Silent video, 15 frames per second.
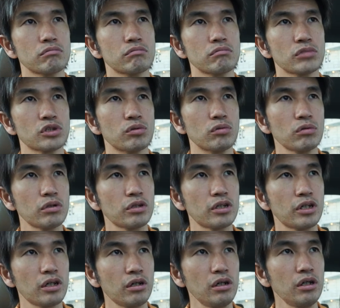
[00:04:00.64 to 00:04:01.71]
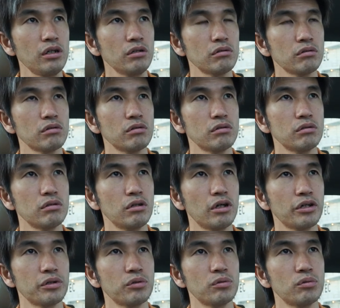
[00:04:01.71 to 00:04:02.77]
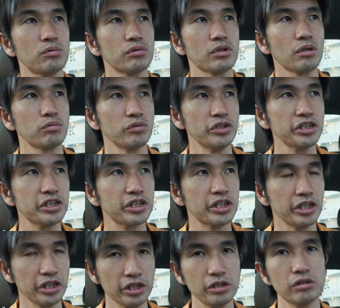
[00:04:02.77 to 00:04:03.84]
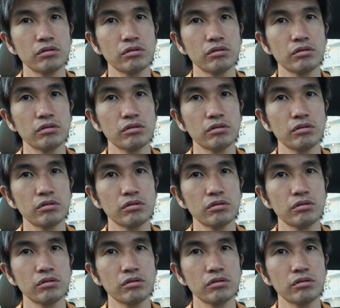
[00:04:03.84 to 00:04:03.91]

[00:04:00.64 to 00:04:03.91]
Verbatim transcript: まあ、そっからあの多分一気に